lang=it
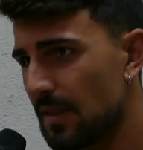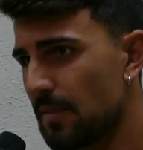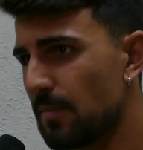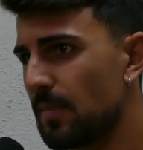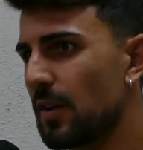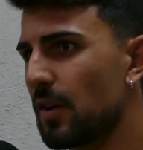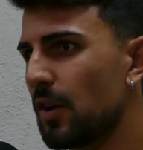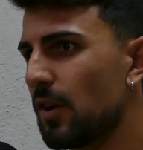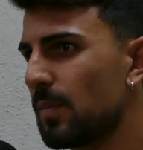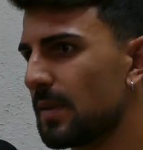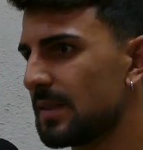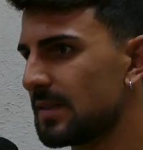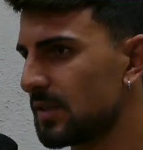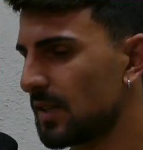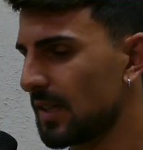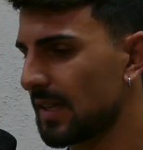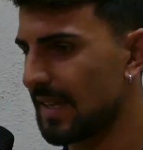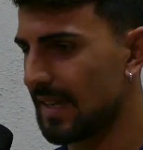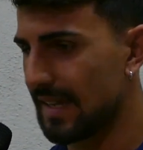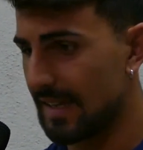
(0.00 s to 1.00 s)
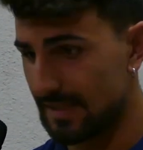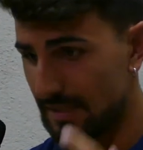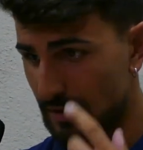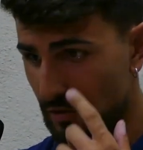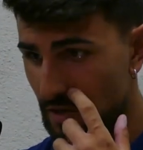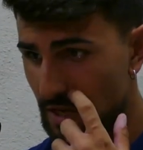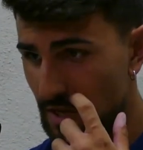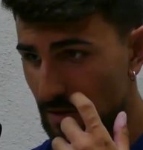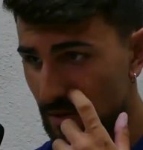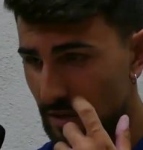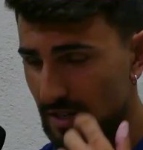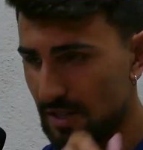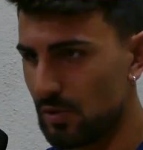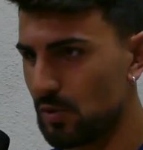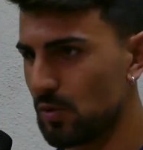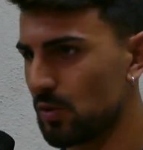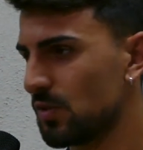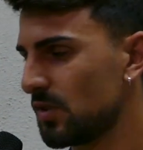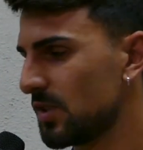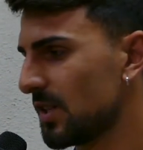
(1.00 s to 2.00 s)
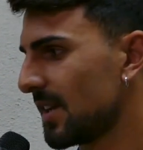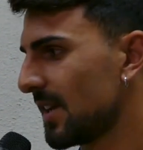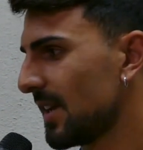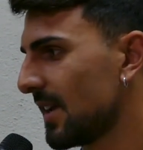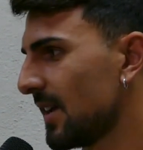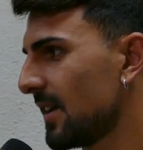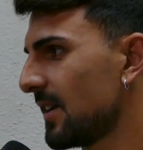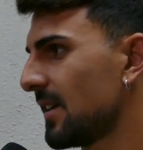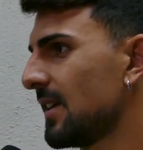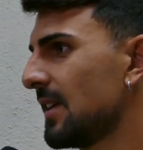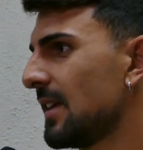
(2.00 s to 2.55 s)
però penso che se vogliamo raggiungere